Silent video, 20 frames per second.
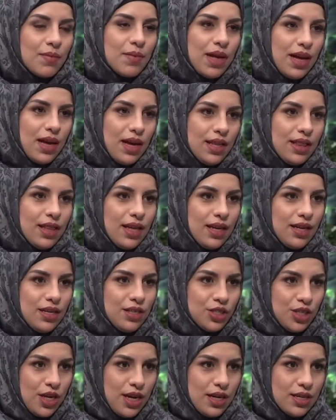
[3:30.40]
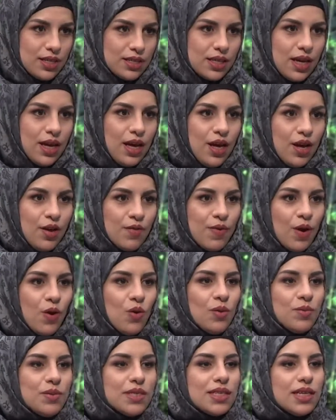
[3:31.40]
لهذا الجهاز
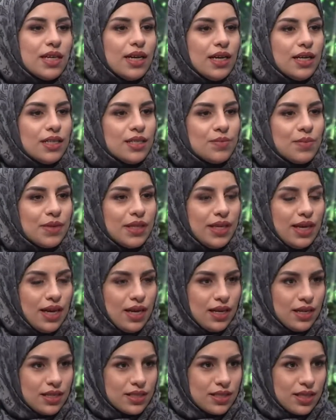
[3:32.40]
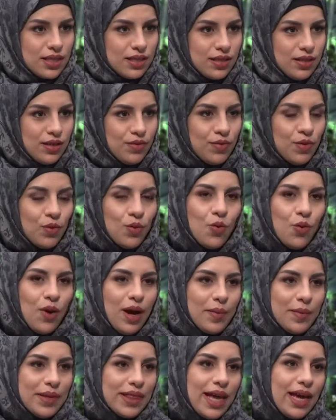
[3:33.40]
فهو بصير يحس بضيقه للصدر وهو
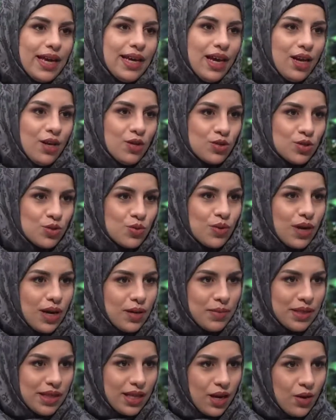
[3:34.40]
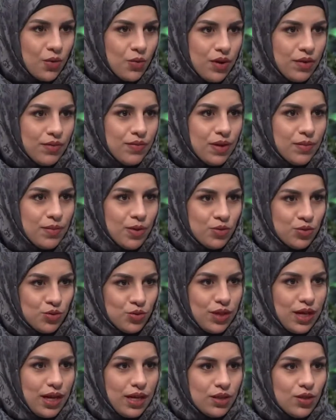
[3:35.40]
عم يتهيأ له الصورة اللي بتخوف
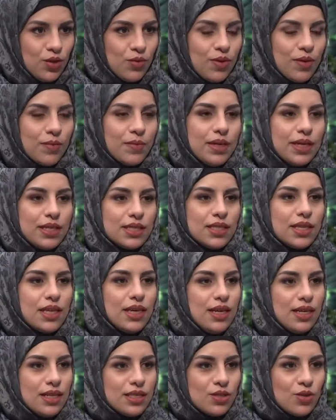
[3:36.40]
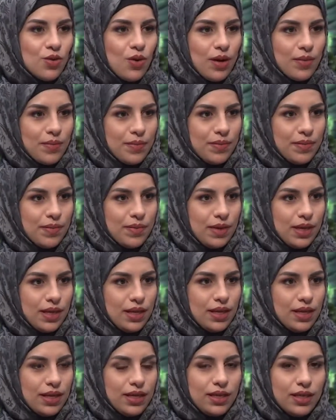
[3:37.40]
الموجودة عنده فبيصير يحسه عم
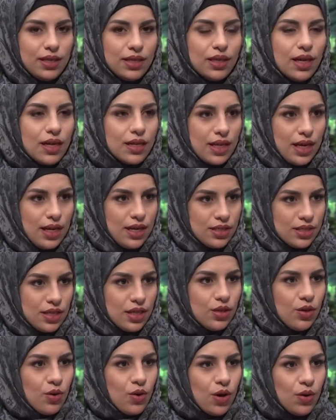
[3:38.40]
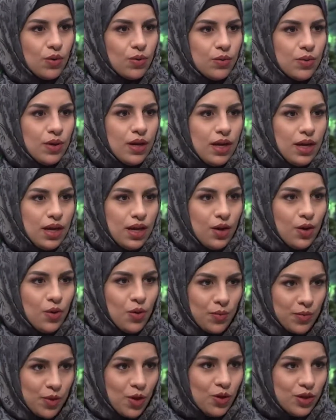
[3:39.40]
يضغط على صدره أو
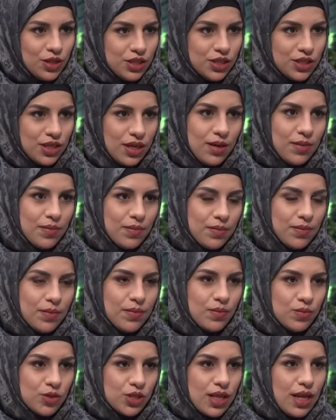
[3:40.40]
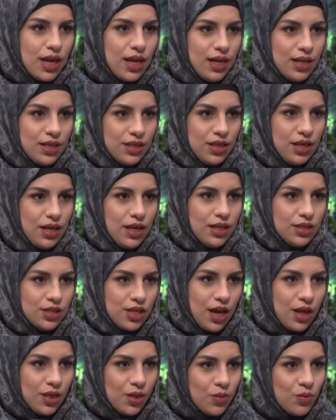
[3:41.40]
هو من هون إجا مصطلح
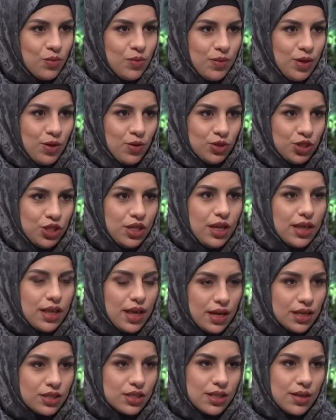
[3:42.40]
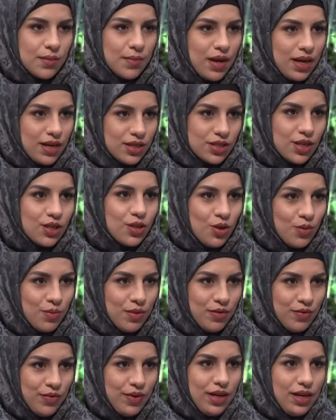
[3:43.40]
الجاثوم إنه شيء جاثم على صدره
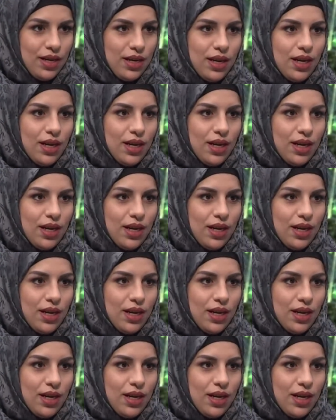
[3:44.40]
بالفعل